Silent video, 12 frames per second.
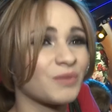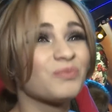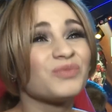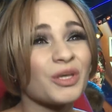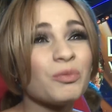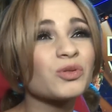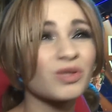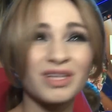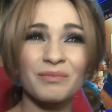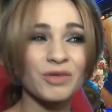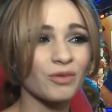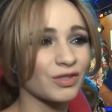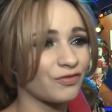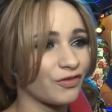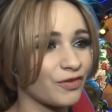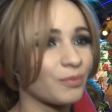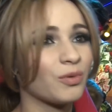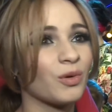nie, nie był to dla mnie łatwy
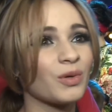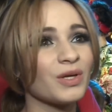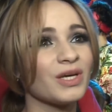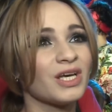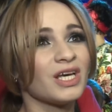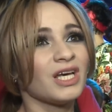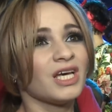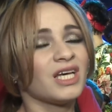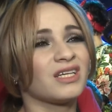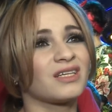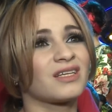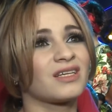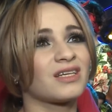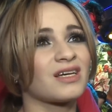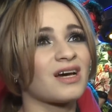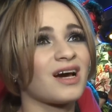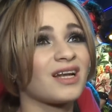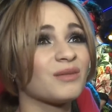wybór
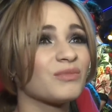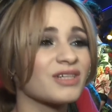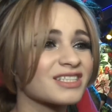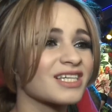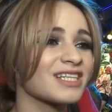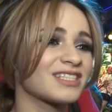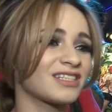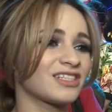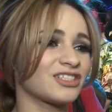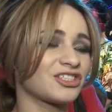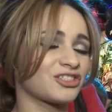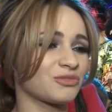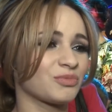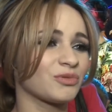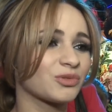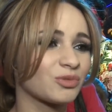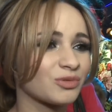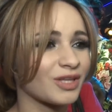ale moje serce też
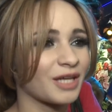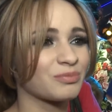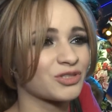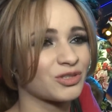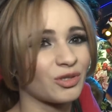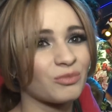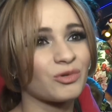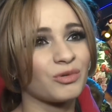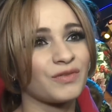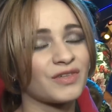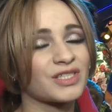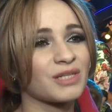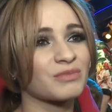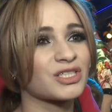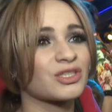było tutaj przy Tomku i wiedziałam, że